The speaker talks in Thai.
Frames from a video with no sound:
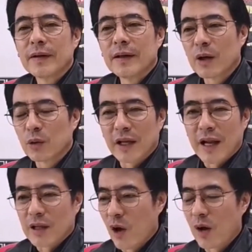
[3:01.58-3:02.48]
แล้วคุณธ
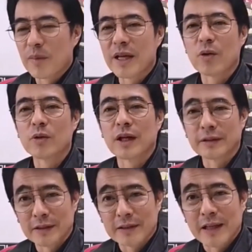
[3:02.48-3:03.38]
นาธรก็ไม่ใช่คุณทัก
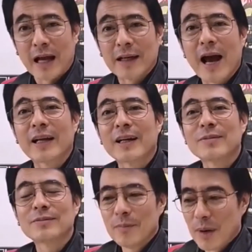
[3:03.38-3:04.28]
ษิณจะสั่งได้นะครั
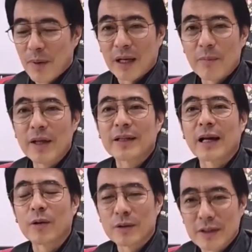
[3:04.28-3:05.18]
บเป็นพันธมิตรกั
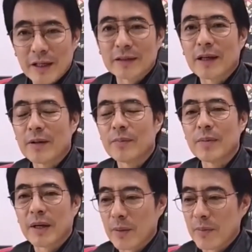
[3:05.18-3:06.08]
นก็จริงนะเป็
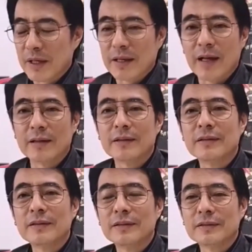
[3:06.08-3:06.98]
นพันธมิตรใน
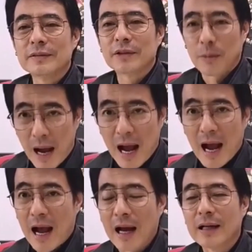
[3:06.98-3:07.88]
สภา
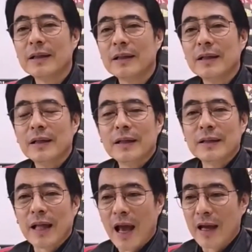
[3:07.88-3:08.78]

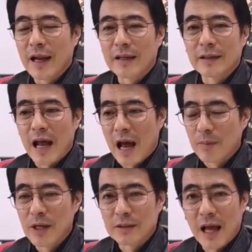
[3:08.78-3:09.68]
แต่ในสนาม
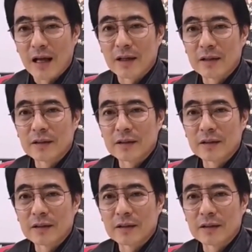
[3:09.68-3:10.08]
เลือกตั้ง